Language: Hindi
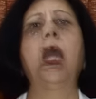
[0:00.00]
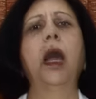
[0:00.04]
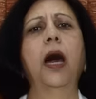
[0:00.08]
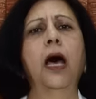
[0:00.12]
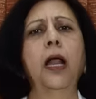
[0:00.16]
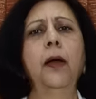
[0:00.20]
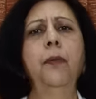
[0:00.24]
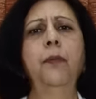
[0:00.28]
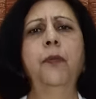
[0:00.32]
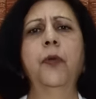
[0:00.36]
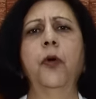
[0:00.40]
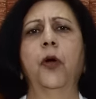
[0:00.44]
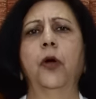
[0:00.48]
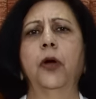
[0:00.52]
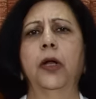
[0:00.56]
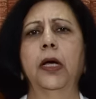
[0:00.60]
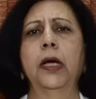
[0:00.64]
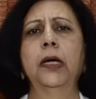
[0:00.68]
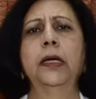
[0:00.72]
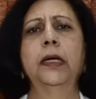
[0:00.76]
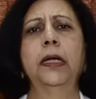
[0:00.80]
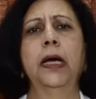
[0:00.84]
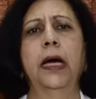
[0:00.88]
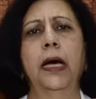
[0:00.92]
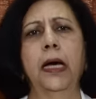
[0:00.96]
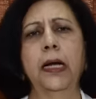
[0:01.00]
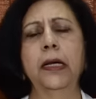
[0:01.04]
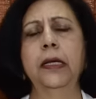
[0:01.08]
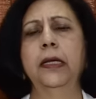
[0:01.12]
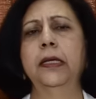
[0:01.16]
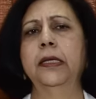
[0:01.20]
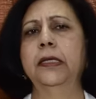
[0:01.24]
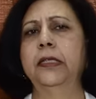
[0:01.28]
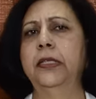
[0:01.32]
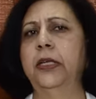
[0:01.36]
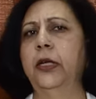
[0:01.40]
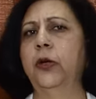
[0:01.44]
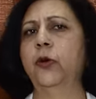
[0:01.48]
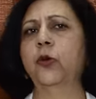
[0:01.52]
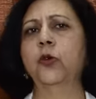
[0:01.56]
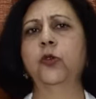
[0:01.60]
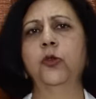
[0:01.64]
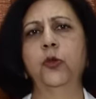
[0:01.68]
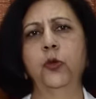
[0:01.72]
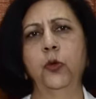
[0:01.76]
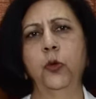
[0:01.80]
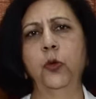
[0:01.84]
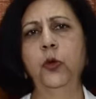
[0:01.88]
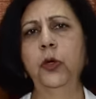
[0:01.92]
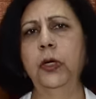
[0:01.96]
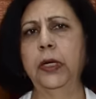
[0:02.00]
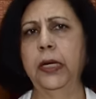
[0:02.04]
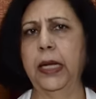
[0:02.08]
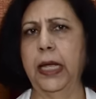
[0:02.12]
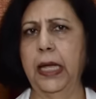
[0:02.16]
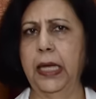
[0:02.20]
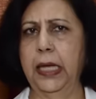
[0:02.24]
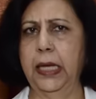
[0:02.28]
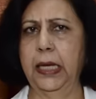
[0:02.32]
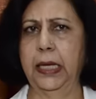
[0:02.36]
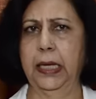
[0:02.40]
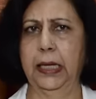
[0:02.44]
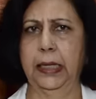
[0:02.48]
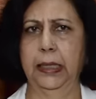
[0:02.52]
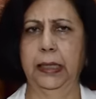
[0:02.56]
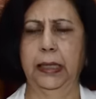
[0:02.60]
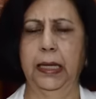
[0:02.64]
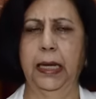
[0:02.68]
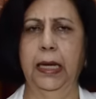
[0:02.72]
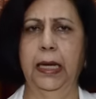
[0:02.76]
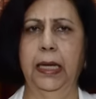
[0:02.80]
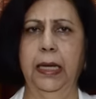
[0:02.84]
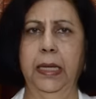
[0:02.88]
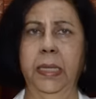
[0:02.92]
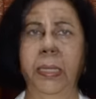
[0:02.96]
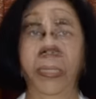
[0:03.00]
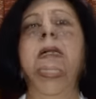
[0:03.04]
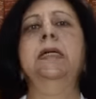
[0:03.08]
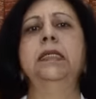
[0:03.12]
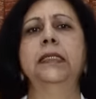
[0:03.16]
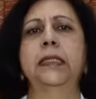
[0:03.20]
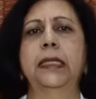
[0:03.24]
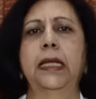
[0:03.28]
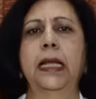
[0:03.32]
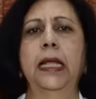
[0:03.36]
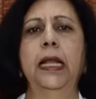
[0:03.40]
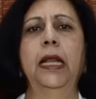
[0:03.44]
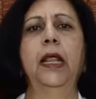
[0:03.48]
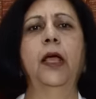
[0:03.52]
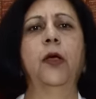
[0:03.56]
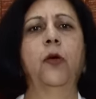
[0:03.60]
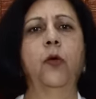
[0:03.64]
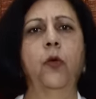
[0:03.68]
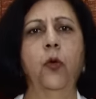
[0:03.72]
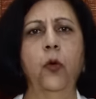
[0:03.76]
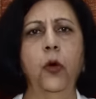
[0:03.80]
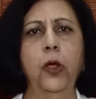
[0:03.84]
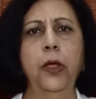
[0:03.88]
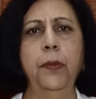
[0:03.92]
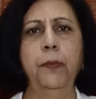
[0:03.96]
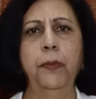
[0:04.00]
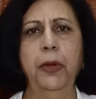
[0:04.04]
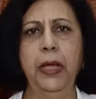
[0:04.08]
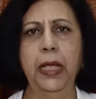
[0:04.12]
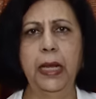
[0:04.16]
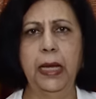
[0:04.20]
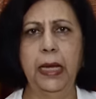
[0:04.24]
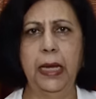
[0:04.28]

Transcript: हर प्रोडक्ट हर किसी को सूट नहीं करता है इसके लिए कोई भी